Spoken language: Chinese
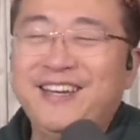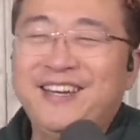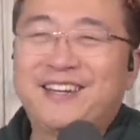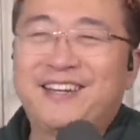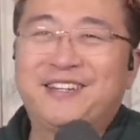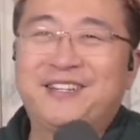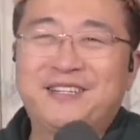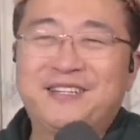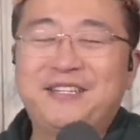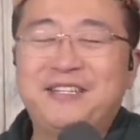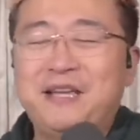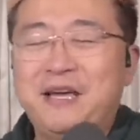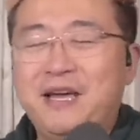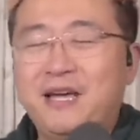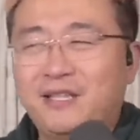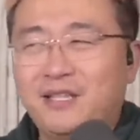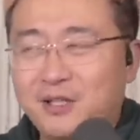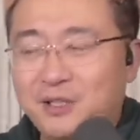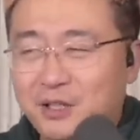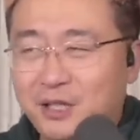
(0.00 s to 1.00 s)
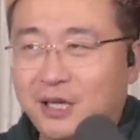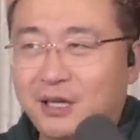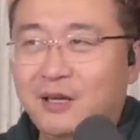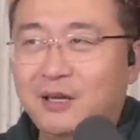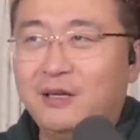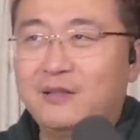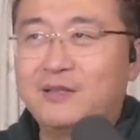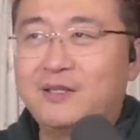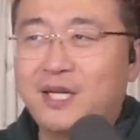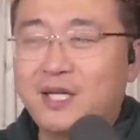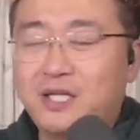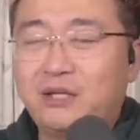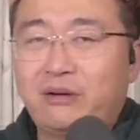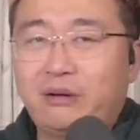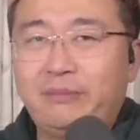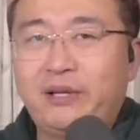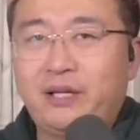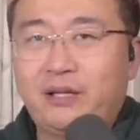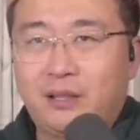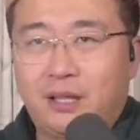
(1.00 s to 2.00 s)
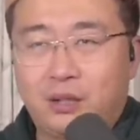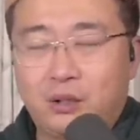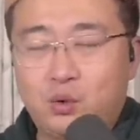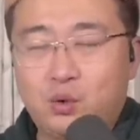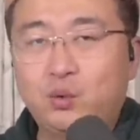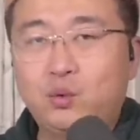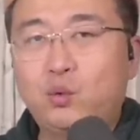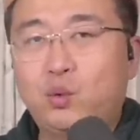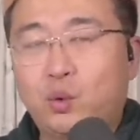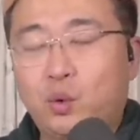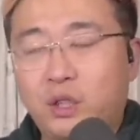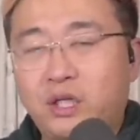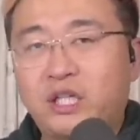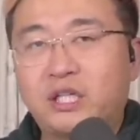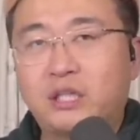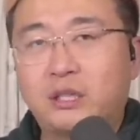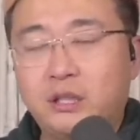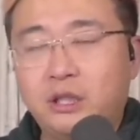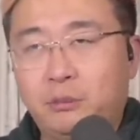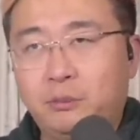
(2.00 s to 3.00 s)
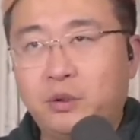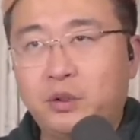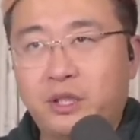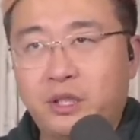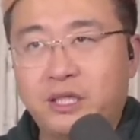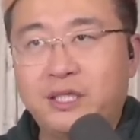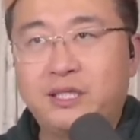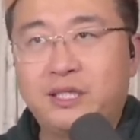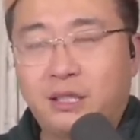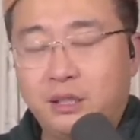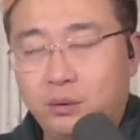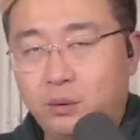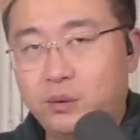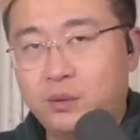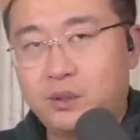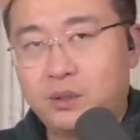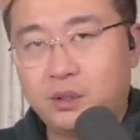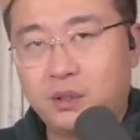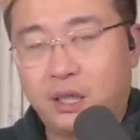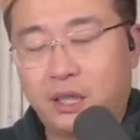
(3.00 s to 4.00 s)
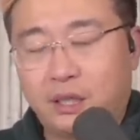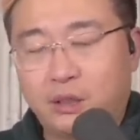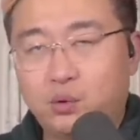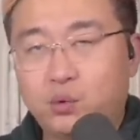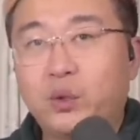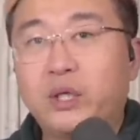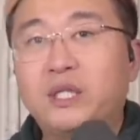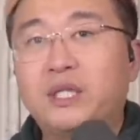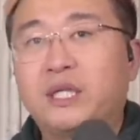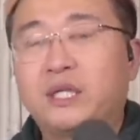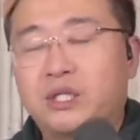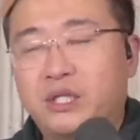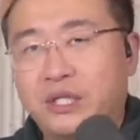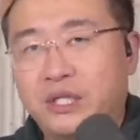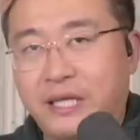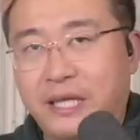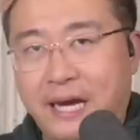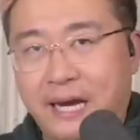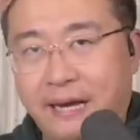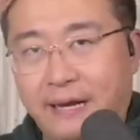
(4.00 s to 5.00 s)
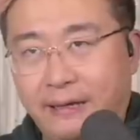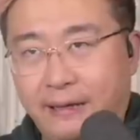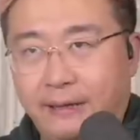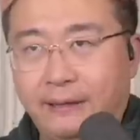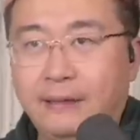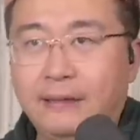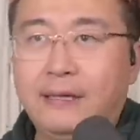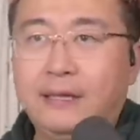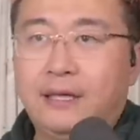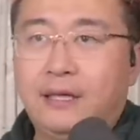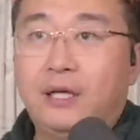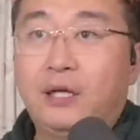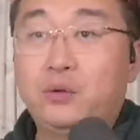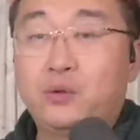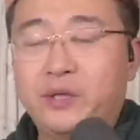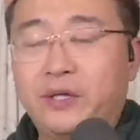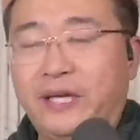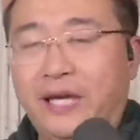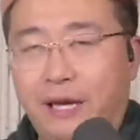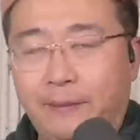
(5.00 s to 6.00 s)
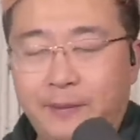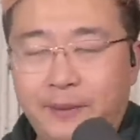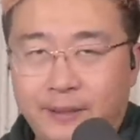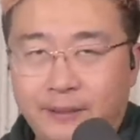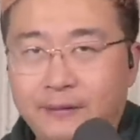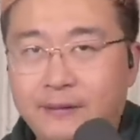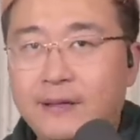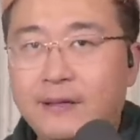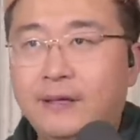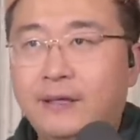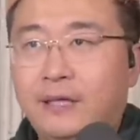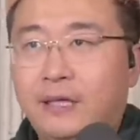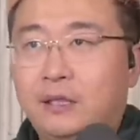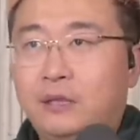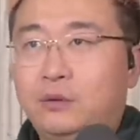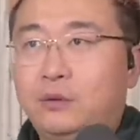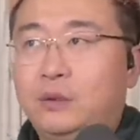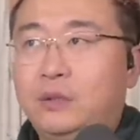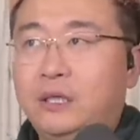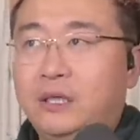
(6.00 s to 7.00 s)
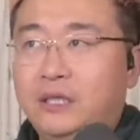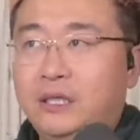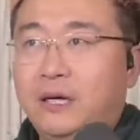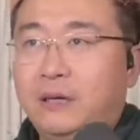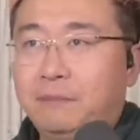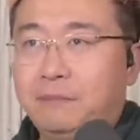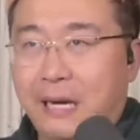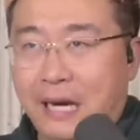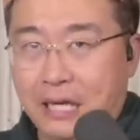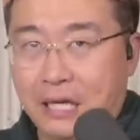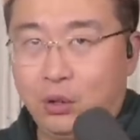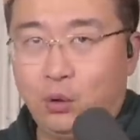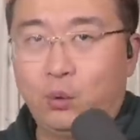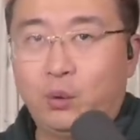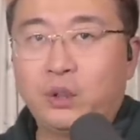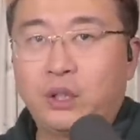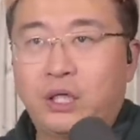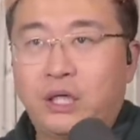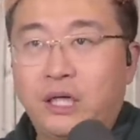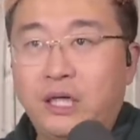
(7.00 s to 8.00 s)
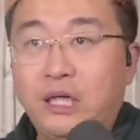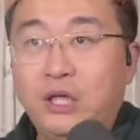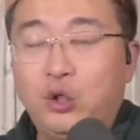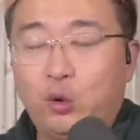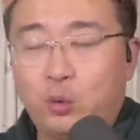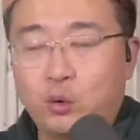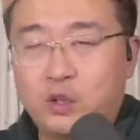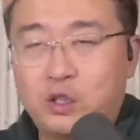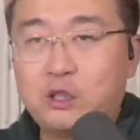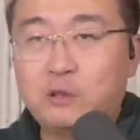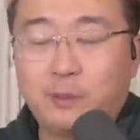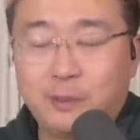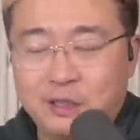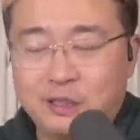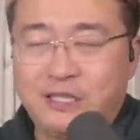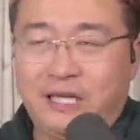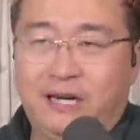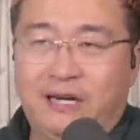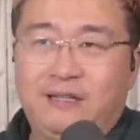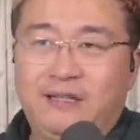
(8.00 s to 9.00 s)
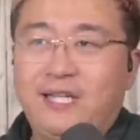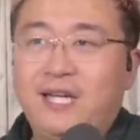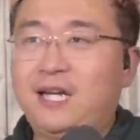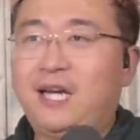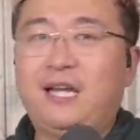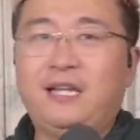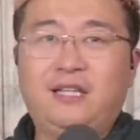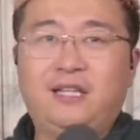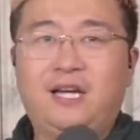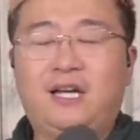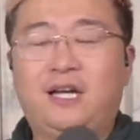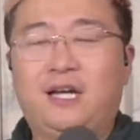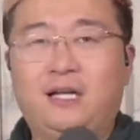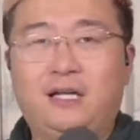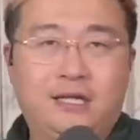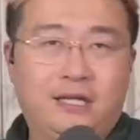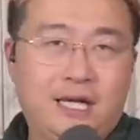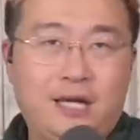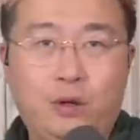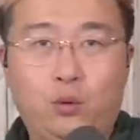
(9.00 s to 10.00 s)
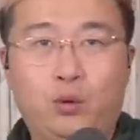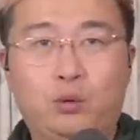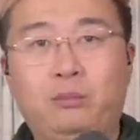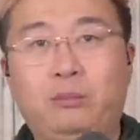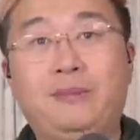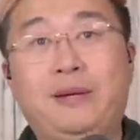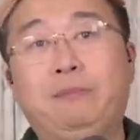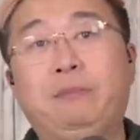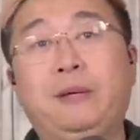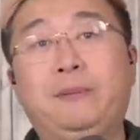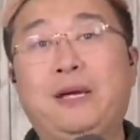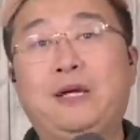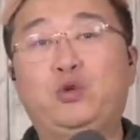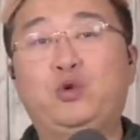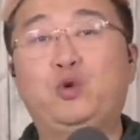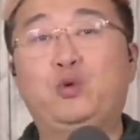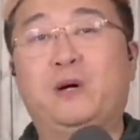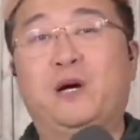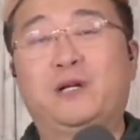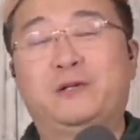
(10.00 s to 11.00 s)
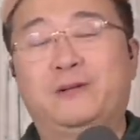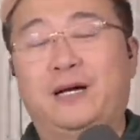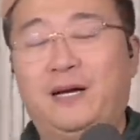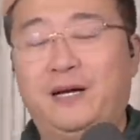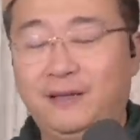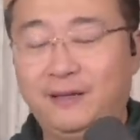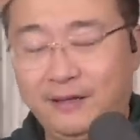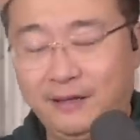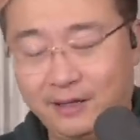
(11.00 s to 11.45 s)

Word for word: 可能，但是呢，在这个方面啊，中国可能有没有可能向俄罗斯啊做一点施压啊，让它有所改变，然后让马克龙可以有资本讲，你看看，你看看，你看我没白没白去吧，是吧？